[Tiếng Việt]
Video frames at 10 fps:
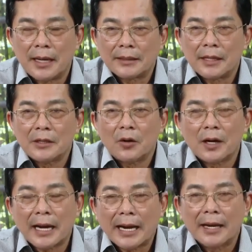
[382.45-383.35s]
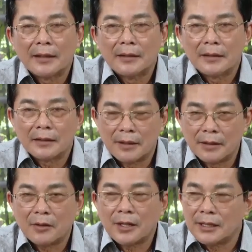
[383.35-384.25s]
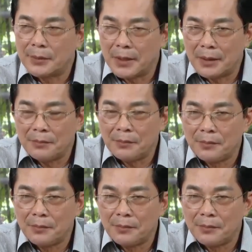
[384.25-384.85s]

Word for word: hạn chế khó khăn để cho doanh nghiệp nắm.